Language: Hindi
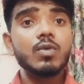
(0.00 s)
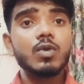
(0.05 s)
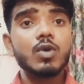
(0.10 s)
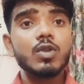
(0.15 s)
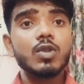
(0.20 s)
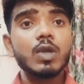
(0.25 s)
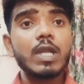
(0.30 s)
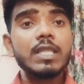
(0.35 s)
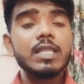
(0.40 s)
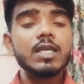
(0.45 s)

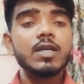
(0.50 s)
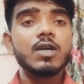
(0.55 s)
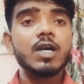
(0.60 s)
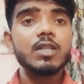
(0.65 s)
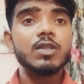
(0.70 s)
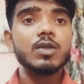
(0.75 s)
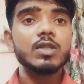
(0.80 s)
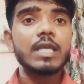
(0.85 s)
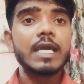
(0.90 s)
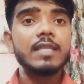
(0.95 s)
उनको थोड़ा
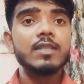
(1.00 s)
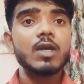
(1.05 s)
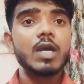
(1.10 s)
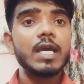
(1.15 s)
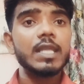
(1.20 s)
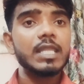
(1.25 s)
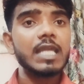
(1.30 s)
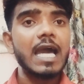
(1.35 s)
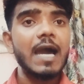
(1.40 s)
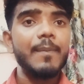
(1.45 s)
दिक्कत होता है
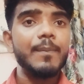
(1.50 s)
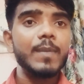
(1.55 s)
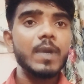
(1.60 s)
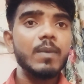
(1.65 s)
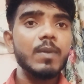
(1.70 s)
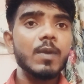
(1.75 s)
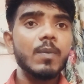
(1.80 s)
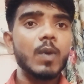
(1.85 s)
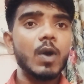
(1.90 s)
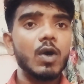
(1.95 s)
तो ऐसे आप
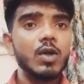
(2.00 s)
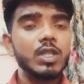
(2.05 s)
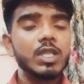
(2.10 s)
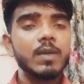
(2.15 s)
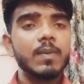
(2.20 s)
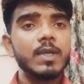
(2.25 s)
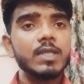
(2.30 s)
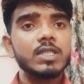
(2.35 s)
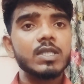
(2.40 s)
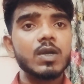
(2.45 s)
में भी
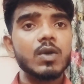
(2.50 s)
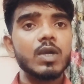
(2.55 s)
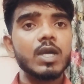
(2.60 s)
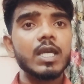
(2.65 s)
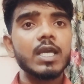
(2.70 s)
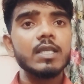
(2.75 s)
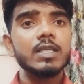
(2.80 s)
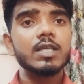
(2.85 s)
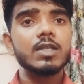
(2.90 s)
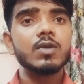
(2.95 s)
बहुत से बच्चे
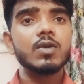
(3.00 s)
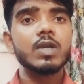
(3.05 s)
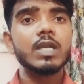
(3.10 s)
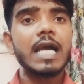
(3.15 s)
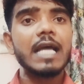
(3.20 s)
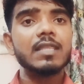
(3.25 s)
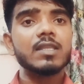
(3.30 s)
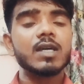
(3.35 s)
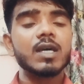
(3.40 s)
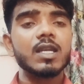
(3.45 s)
होंगे
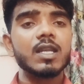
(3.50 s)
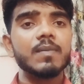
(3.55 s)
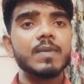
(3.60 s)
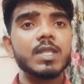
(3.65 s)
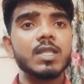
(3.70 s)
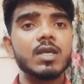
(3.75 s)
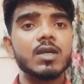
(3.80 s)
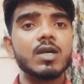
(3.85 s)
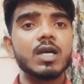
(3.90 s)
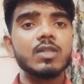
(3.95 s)
जिनको याद करने
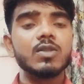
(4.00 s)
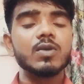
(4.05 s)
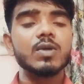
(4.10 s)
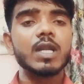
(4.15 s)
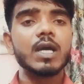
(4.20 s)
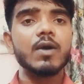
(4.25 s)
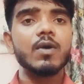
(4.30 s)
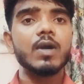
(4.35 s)
में दिक्कत हो